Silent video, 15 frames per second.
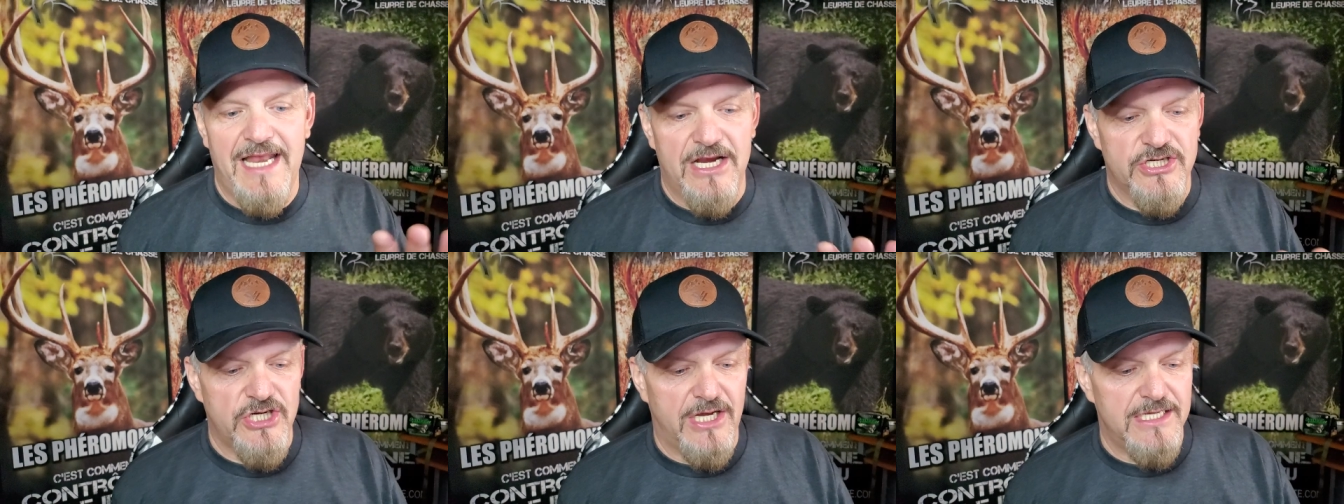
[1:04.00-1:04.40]

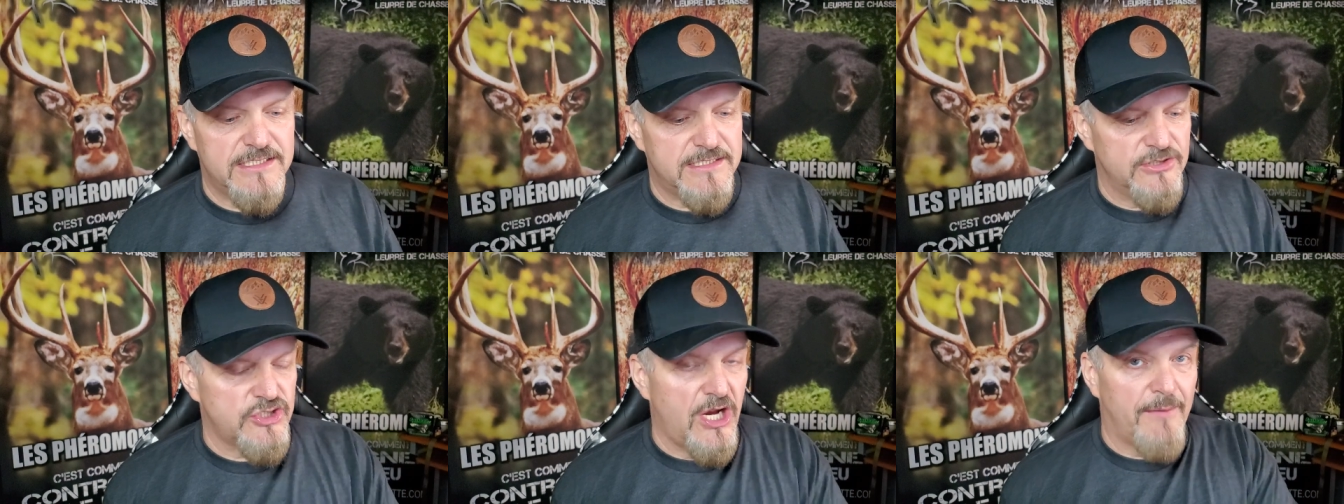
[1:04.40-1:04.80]
la
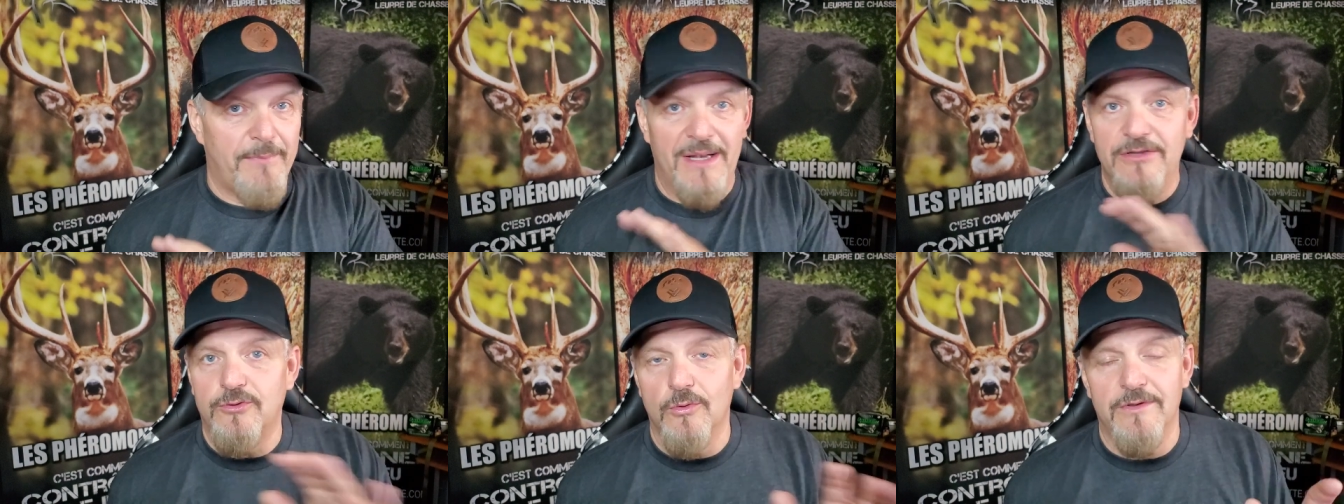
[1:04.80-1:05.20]
chasse, j'en
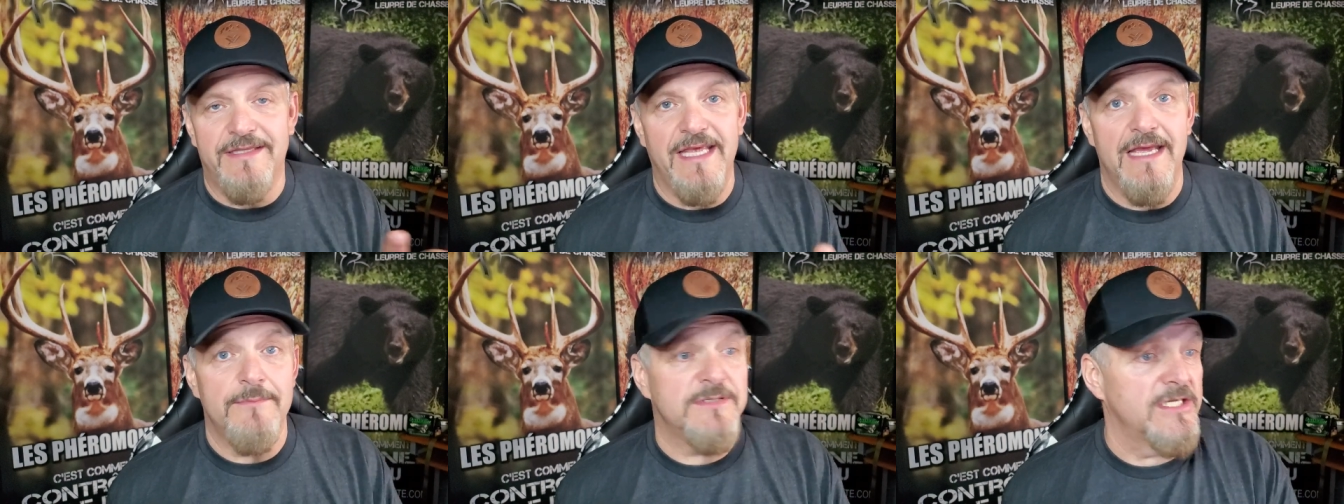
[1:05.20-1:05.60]
parle tout le
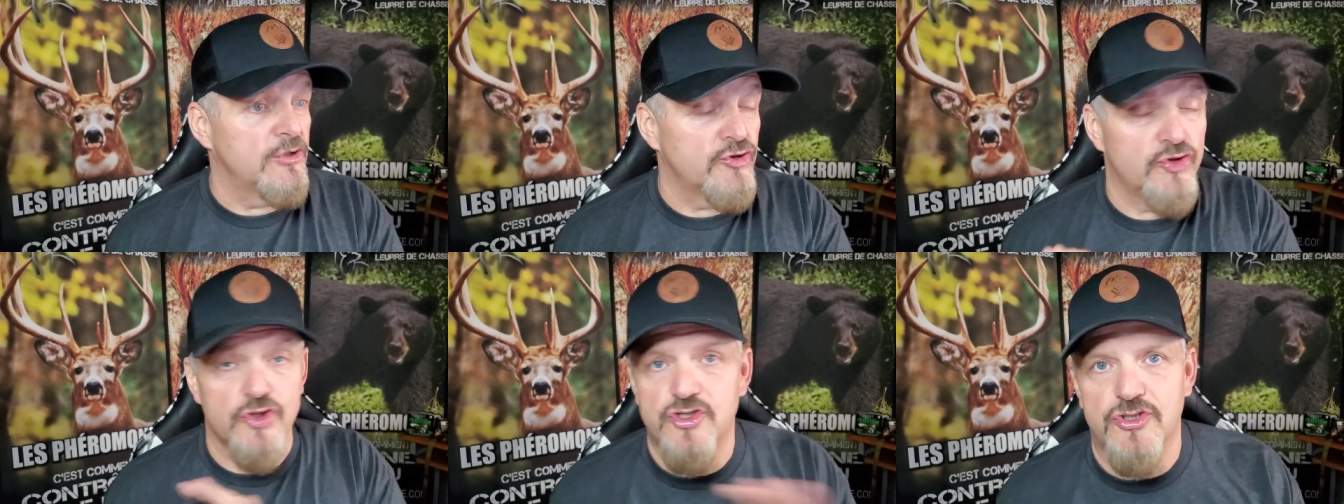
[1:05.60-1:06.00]
temps, c'est
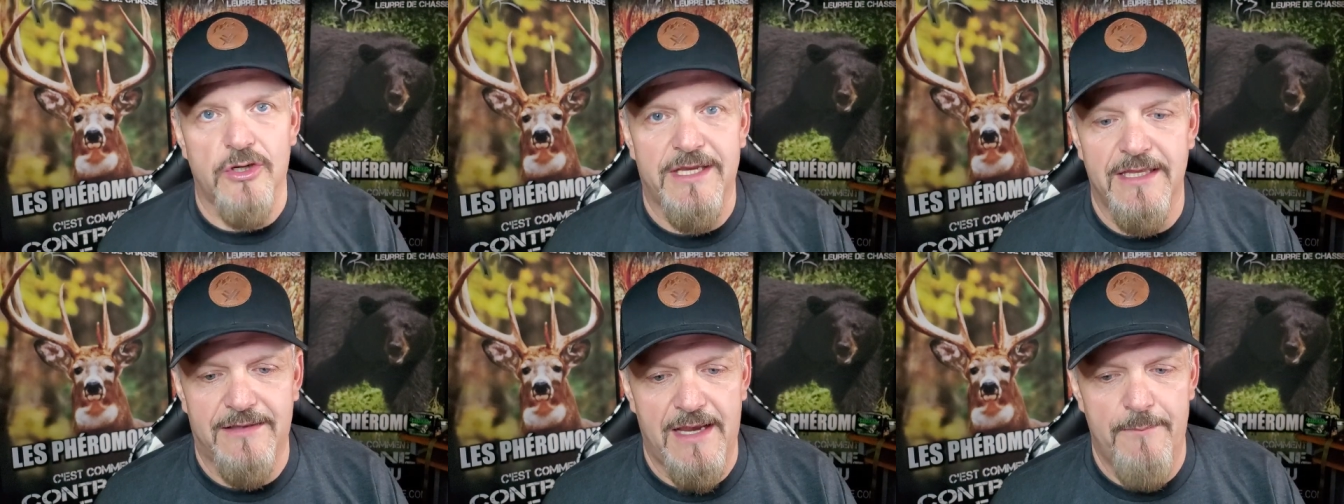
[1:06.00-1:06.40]
juste ça
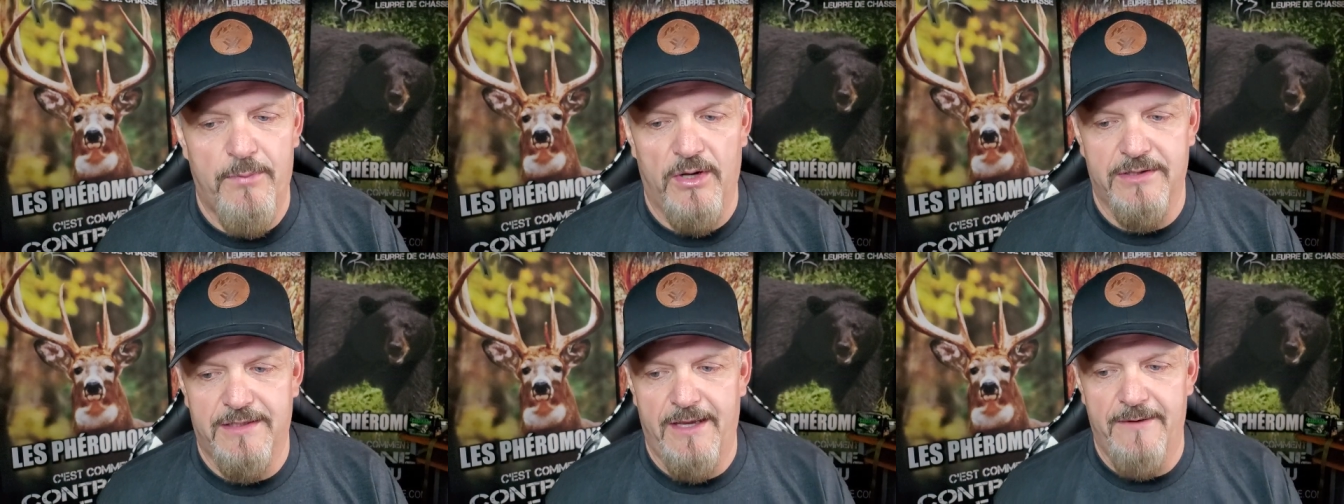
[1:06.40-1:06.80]
qui est
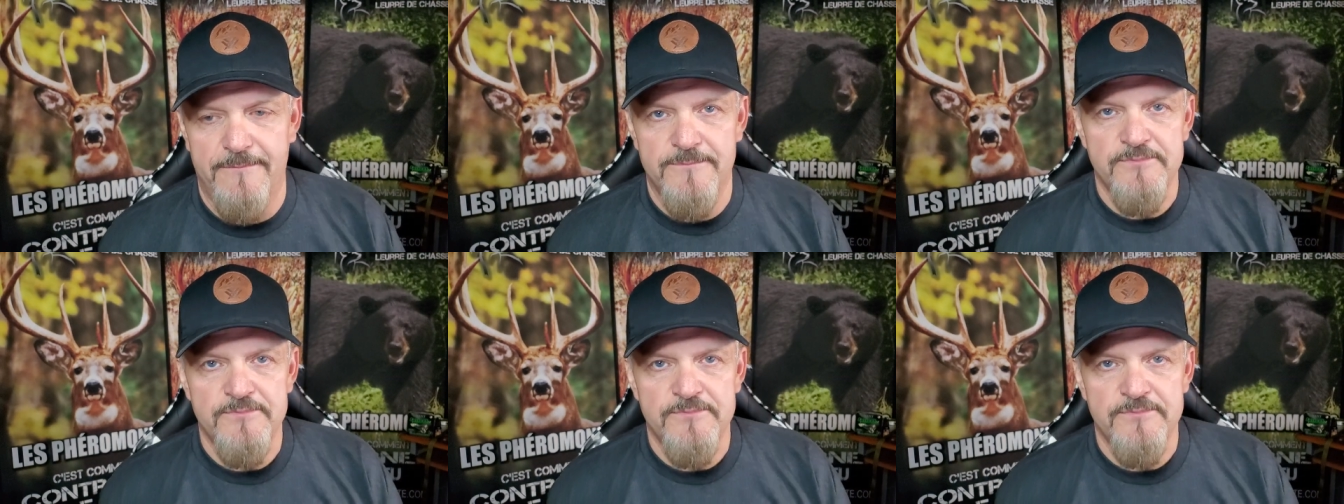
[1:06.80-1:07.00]
important.